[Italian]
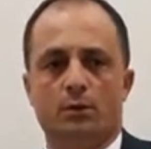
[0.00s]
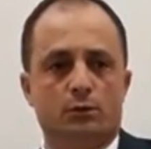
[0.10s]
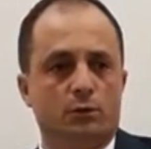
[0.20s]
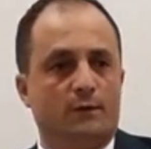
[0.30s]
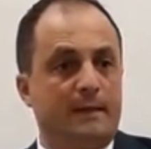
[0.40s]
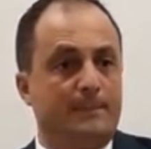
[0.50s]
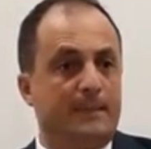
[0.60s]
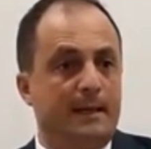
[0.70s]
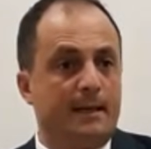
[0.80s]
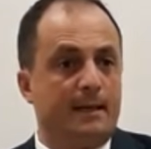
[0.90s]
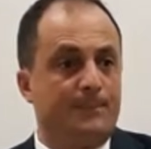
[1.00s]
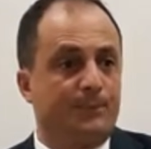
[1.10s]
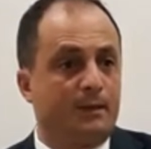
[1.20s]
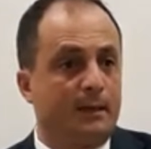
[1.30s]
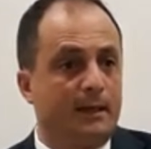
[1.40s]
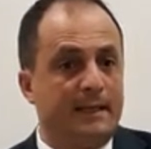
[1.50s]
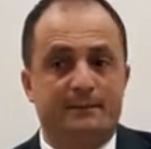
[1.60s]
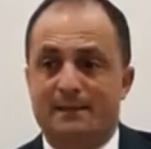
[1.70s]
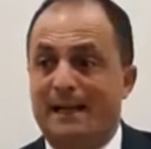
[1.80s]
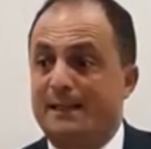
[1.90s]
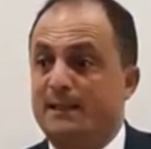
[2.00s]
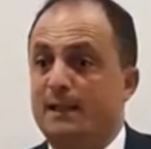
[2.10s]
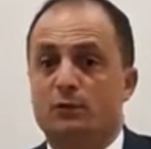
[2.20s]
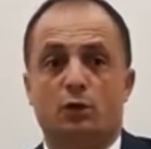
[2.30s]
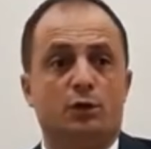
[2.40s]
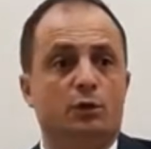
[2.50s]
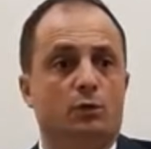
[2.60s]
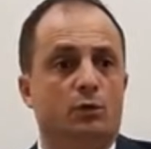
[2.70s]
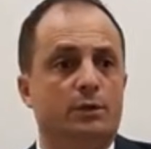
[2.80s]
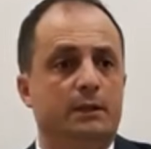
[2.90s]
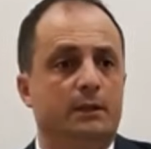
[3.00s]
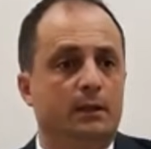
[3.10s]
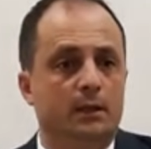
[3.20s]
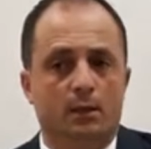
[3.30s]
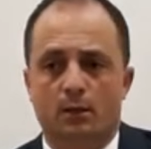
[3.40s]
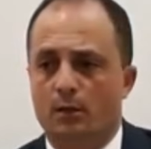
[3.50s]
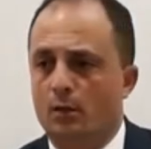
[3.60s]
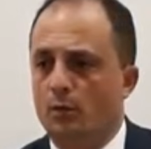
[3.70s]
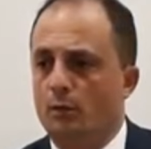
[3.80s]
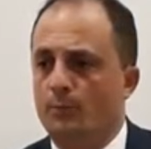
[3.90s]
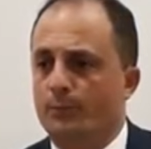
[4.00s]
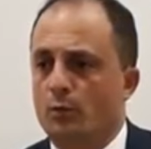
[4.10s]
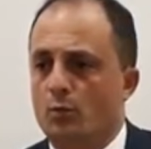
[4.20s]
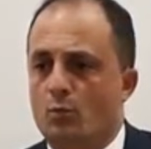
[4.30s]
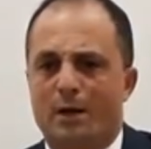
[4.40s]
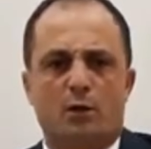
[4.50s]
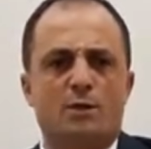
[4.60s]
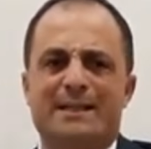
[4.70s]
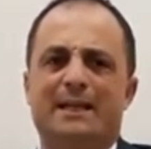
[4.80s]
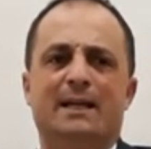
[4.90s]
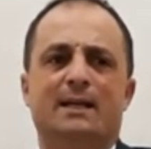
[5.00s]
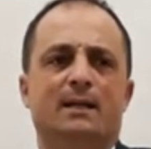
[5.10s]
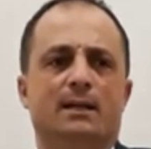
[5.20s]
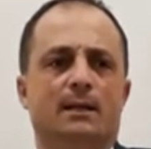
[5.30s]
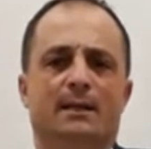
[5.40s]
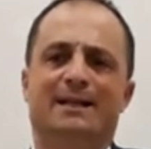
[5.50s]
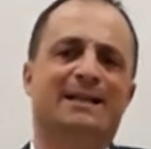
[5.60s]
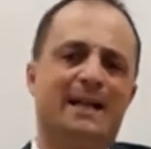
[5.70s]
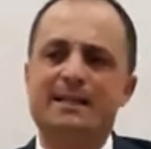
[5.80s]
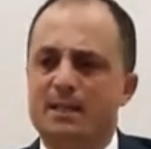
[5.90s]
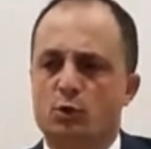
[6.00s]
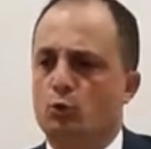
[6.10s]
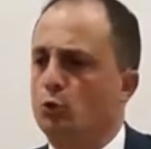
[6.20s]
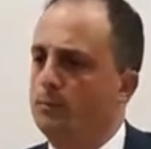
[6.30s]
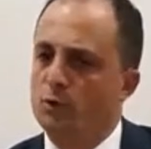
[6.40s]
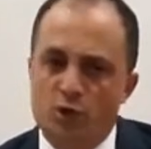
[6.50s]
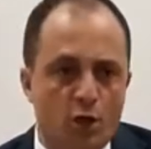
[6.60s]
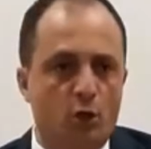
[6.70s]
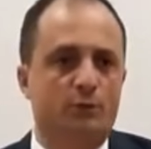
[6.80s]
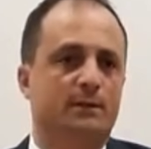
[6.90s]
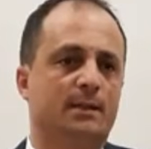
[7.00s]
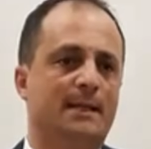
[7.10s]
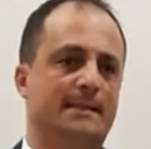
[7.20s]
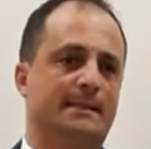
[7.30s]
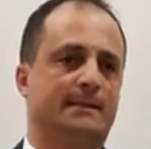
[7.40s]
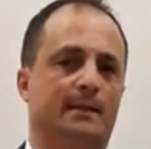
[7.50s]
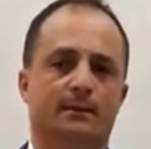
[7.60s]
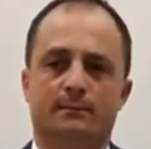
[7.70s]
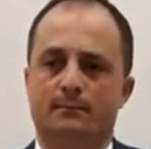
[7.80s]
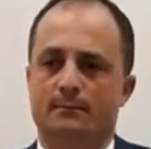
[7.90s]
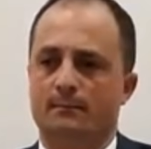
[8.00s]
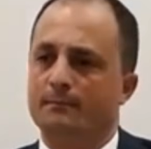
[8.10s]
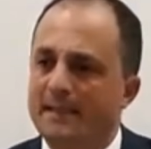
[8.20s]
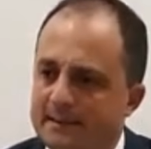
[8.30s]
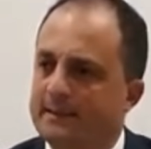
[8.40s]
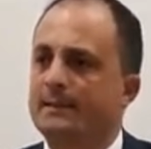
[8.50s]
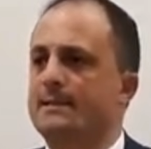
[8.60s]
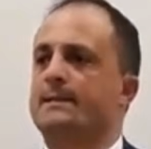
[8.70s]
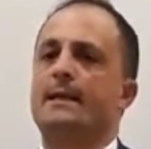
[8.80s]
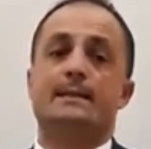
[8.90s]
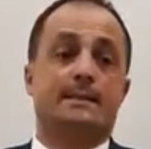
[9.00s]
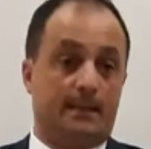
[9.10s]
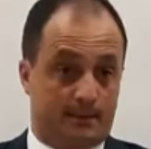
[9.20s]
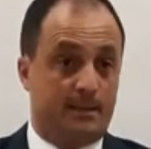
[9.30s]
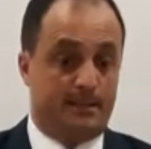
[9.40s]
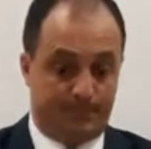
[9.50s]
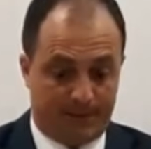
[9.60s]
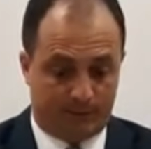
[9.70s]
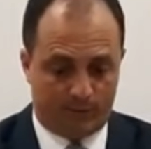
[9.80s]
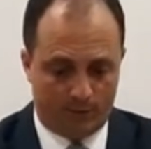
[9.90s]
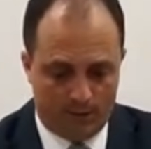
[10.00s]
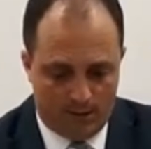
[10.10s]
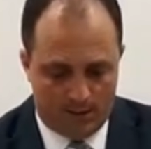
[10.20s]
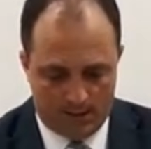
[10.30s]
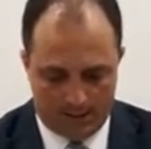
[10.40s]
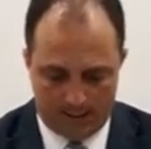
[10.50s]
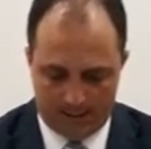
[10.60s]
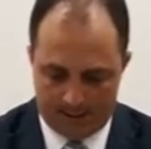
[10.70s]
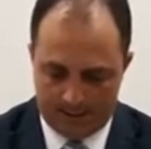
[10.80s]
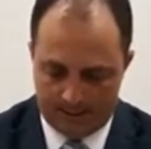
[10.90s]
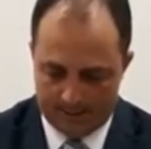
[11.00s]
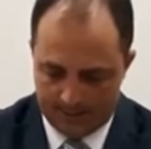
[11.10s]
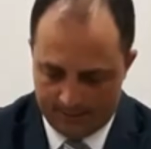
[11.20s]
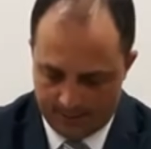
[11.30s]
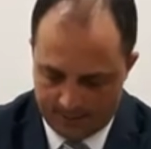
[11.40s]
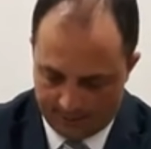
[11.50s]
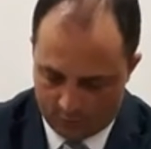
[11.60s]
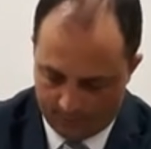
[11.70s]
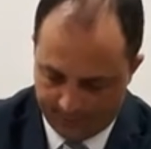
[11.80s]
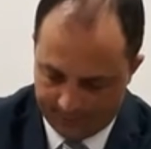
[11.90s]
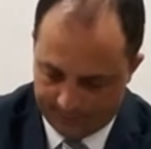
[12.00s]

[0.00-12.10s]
dovrebbe entrare dentro di noi uh, um, qualcosa che crei disturbo, ci contrista, mette tristezza rispetto a degli argomenti.